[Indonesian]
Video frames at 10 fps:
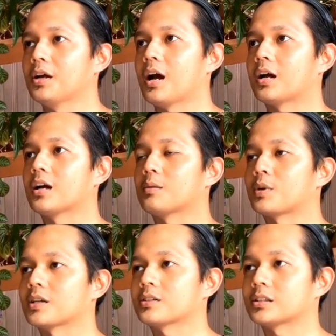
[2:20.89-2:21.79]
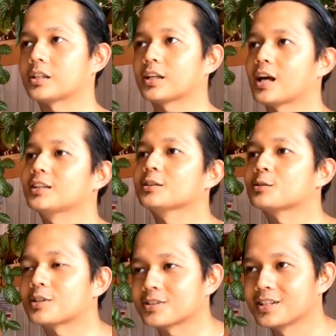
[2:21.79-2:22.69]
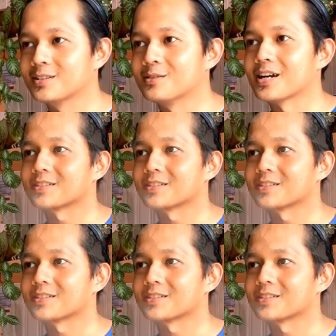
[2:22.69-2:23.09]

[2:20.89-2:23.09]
agak merasa sakit hati atau tersinggung guys